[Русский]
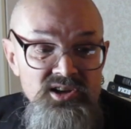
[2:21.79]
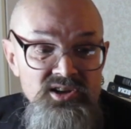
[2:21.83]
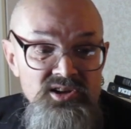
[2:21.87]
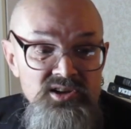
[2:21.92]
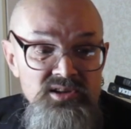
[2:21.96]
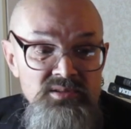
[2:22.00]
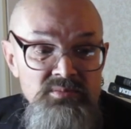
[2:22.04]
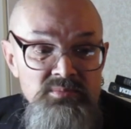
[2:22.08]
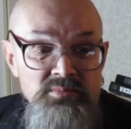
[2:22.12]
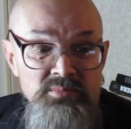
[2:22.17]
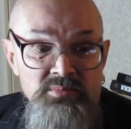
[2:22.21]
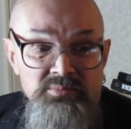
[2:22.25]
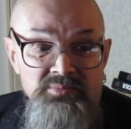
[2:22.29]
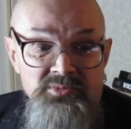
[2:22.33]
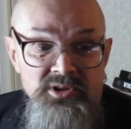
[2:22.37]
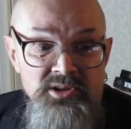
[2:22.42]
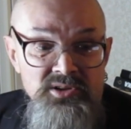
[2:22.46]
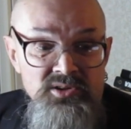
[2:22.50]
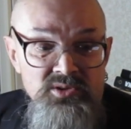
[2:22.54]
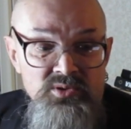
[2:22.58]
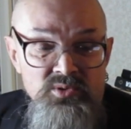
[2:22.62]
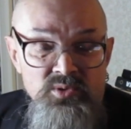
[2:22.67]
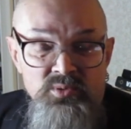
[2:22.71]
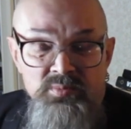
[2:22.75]
И
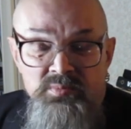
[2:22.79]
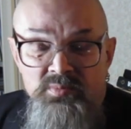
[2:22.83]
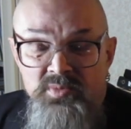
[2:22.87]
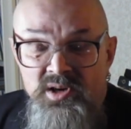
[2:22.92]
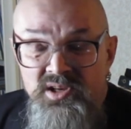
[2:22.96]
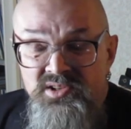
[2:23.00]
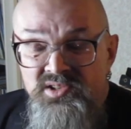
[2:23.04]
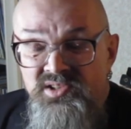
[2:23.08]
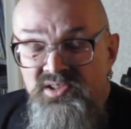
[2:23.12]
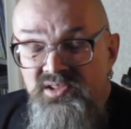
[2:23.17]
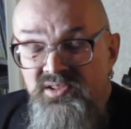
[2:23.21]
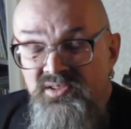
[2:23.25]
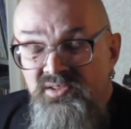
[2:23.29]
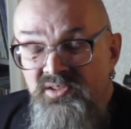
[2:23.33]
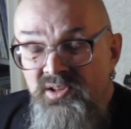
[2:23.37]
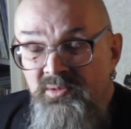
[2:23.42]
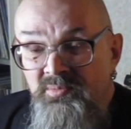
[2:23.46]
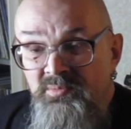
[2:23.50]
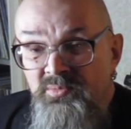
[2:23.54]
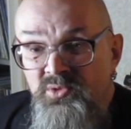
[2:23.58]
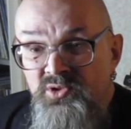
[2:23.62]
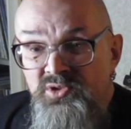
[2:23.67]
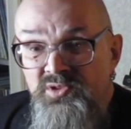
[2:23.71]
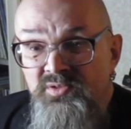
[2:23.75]
таких групп масса.
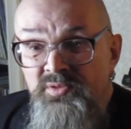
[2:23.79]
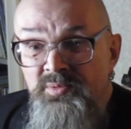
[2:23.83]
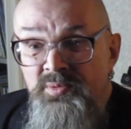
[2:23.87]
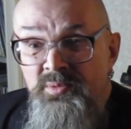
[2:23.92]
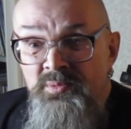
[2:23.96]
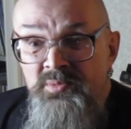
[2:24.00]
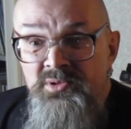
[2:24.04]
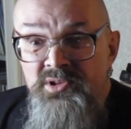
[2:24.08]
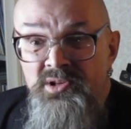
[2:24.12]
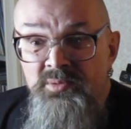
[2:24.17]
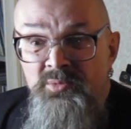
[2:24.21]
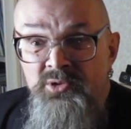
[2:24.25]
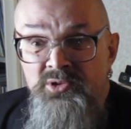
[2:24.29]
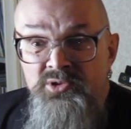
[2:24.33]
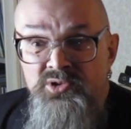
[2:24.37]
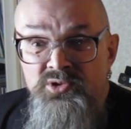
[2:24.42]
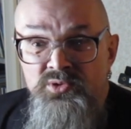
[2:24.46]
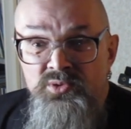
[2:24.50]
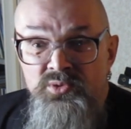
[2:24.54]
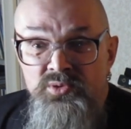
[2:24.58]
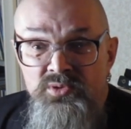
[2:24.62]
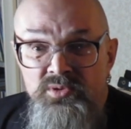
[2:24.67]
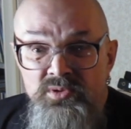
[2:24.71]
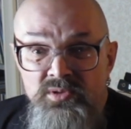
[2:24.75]
Там можно вспомнить
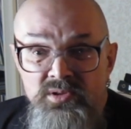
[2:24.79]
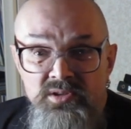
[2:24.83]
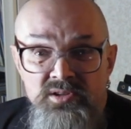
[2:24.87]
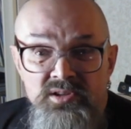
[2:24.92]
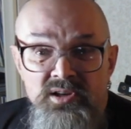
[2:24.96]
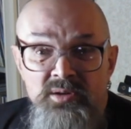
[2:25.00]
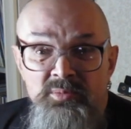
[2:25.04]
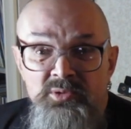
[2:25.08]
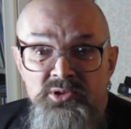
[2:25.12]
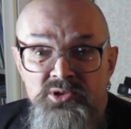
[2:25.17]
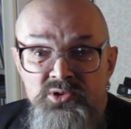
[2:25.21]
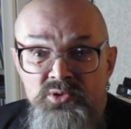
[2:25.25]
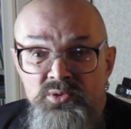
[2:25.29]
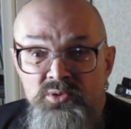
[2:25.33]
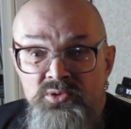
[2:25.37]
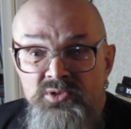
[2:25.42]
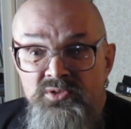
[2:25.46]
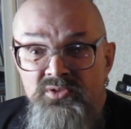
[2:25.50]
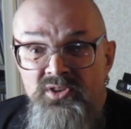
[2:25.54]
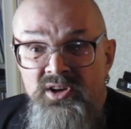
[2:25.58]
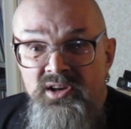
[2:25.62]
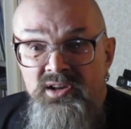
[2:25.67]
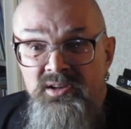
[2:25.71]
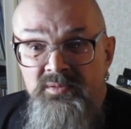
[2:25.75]
Амандюл, Амандюл
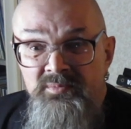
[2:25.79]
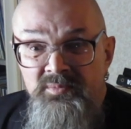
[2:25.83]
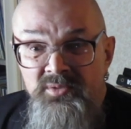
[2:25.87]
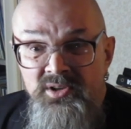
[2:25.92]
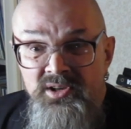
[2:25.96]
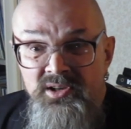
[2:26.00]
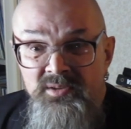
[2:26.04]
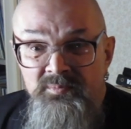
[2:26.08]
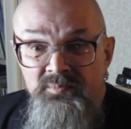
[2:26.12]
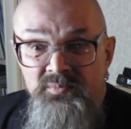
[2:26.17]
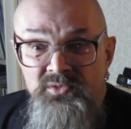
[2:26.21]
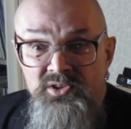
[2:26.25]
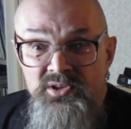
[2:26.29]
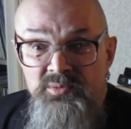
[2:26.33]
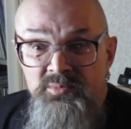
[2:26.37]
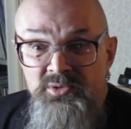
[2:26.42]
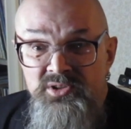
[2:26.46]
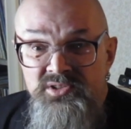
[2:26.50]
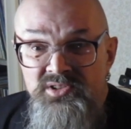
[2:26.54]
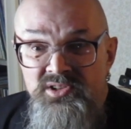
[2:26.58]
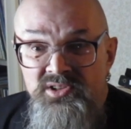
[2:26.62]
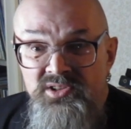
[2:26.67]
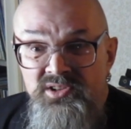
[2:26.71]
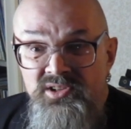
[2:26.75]
2, да,
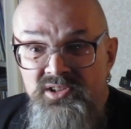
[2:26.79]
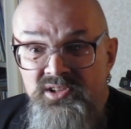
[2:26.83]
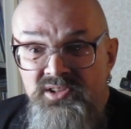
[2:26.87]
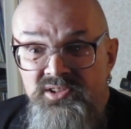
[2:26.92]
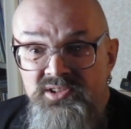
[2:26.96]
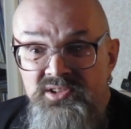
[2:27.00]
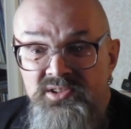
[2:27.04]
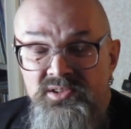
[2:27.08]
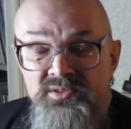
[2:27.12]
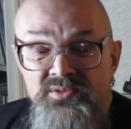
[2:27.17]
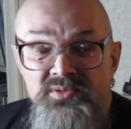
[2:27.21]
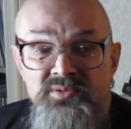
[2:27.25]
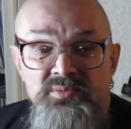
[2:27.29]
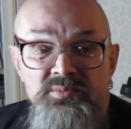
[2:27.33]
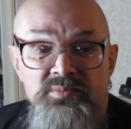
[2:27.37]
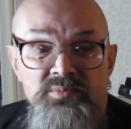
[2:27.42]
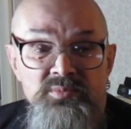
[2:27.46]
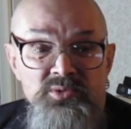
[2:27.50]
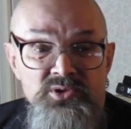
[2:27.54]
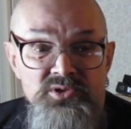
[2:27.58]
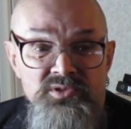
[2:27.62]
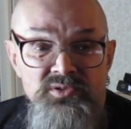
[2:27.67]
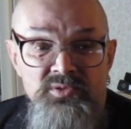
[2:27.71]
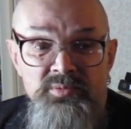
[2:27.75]
немецкий коллектив.
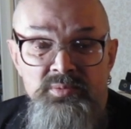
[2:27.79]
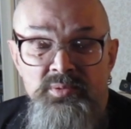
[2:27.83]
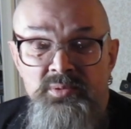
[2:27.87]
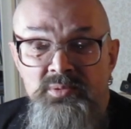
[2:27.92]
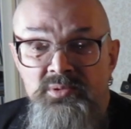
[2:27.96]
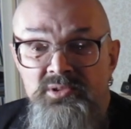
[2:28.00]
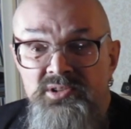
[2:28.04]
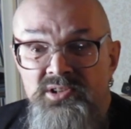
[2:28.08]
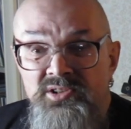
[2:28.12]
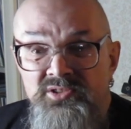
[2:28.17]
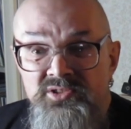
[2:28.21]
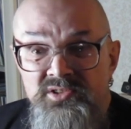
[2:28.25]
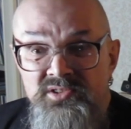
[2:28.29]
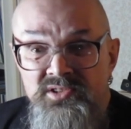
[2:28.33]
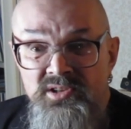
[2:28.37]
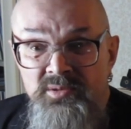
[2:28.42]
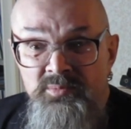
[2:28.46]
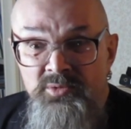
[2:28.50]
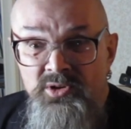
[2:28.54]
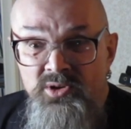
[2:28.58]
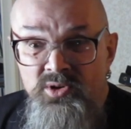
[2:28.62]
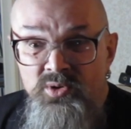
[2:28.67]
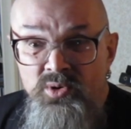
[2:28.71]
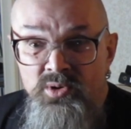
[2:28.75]
Можно вспомнить тех же
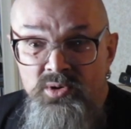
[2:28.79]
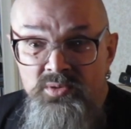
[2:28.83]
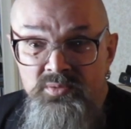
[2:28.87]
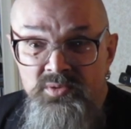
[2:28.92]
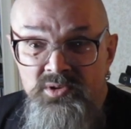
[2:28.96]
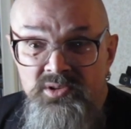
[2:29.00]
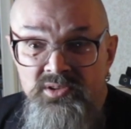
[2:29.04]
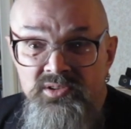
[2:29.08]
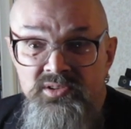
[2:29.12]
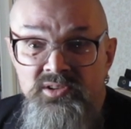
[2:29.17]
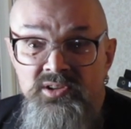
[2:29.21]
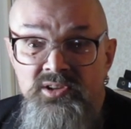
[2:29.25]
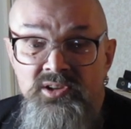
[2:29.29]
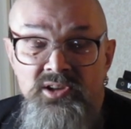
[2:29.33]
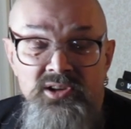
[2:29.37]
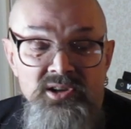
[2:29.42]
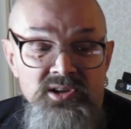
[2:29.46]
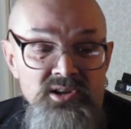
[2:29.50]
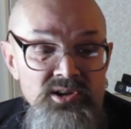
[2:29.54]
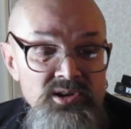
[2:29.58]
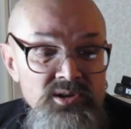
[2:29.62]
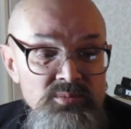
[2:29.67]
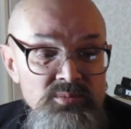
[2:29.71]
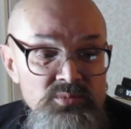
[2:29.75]
самых Хоквинд –
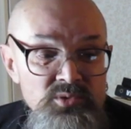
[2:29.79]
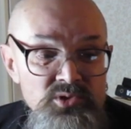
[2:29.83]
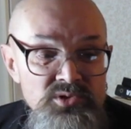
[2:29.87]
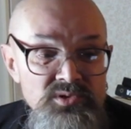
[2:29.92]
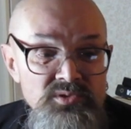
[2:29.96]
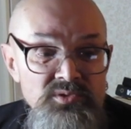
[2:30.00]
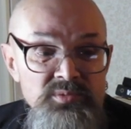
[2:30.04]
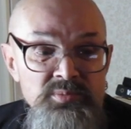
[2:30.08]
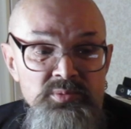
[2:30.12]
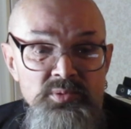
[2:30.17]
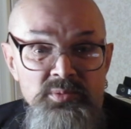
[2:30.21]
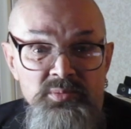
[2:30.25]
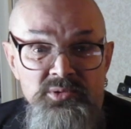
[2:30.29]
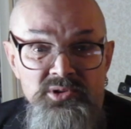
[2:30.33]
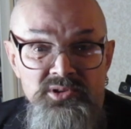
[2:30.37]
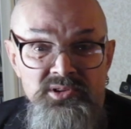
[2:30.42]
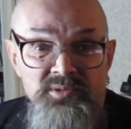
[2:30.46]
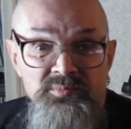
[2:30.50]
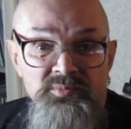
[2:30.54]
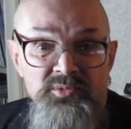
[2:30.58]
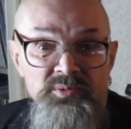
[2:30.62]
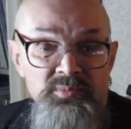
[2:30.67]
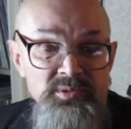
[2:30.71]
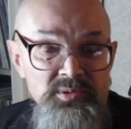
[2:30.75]
можно
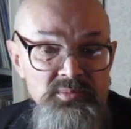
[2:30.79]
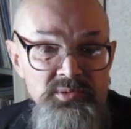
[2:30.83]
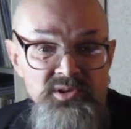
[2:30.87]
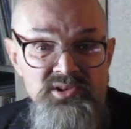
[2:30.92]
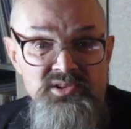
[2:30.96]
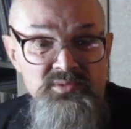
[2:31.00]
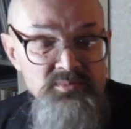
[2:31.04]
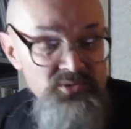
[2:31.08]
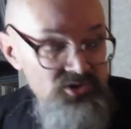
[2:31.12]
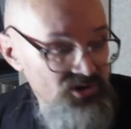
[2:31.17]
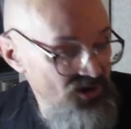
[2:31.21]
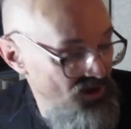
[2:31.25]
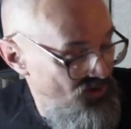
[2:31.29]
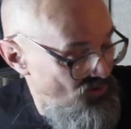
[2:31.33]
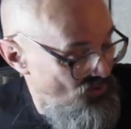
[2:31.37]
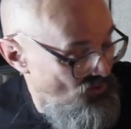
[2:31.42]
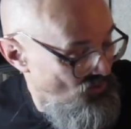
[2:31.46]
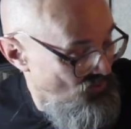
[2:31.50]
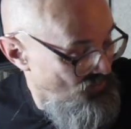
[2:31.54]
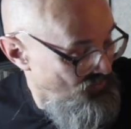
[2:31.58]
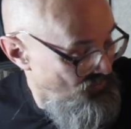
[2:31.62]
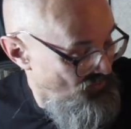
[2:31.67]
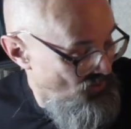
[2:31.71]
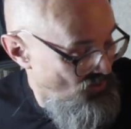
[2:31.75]
вспомнить, например,
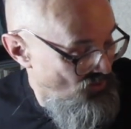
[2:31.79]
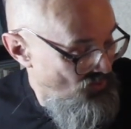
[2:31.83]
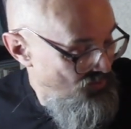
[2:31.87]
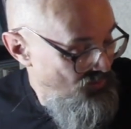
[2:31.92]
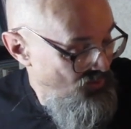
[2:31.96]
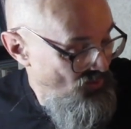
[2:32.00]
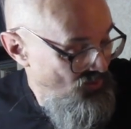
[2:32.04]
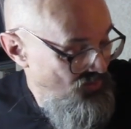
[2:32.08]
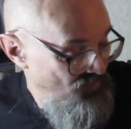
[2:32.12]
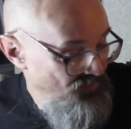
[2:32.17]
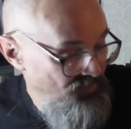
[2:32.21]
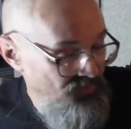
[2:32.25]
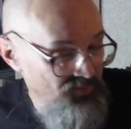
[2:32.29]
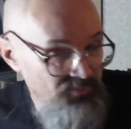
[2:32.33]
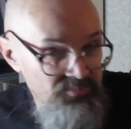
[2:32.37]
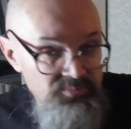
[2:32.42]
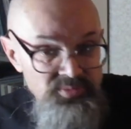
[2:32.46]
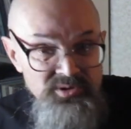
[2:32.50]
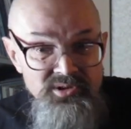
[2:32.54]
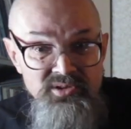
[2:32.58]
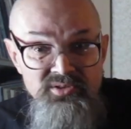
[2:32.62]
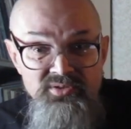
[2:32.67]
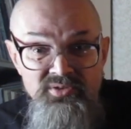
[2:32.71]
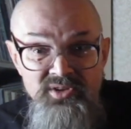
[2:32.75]
замечательную группу
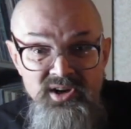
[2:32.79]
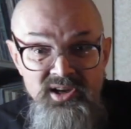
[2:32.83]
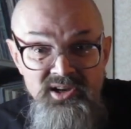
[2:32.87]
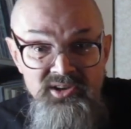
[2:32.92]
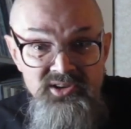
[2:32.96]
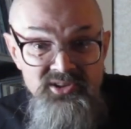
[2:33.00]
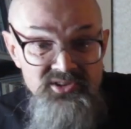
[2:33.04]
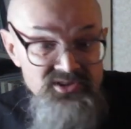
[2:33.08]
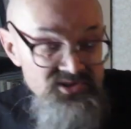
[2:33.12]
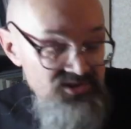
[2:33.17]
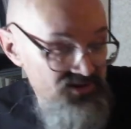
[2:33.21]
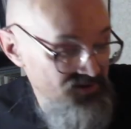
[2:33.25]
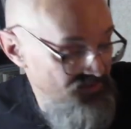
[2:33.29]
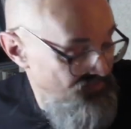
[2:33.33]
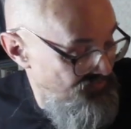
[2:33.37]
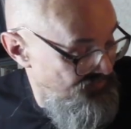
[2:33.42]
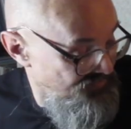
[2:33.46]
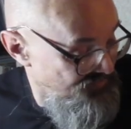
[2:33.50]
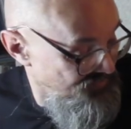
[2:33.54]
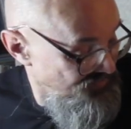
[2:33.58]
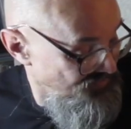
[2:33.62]
Pink Fires.